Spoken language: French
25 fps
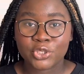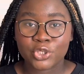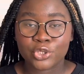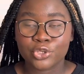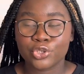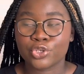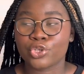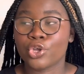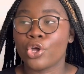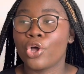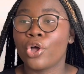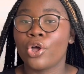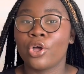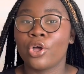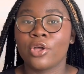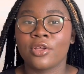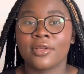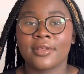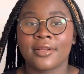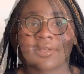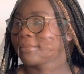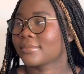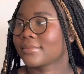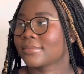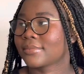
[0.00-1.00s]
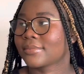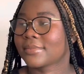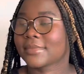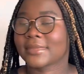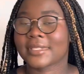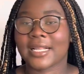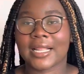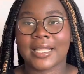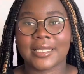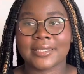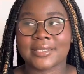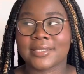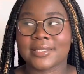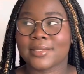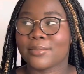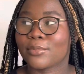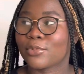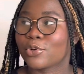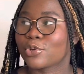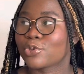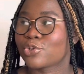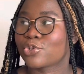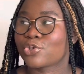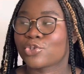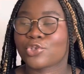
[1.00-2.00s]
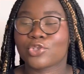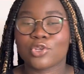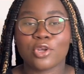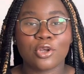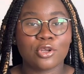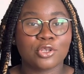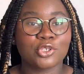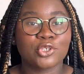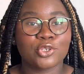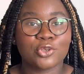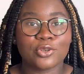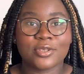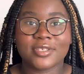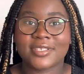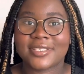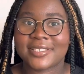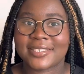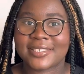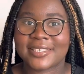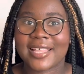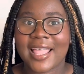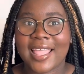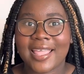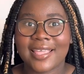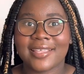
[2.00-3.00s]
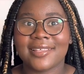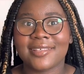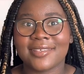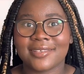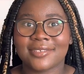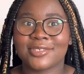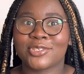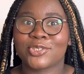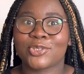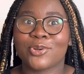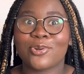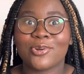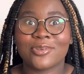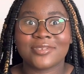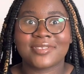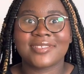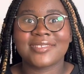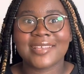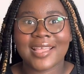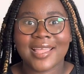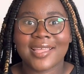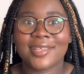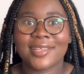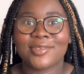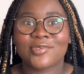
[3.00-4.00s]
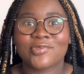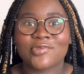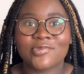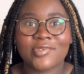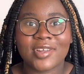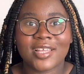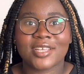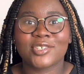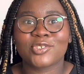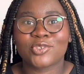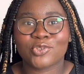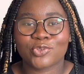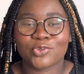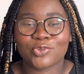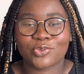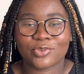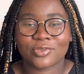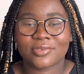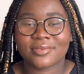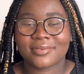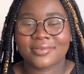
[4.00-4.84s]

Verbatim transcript: chanson, bah, c'est mon son, je le saigne, je le saigne tous les jours.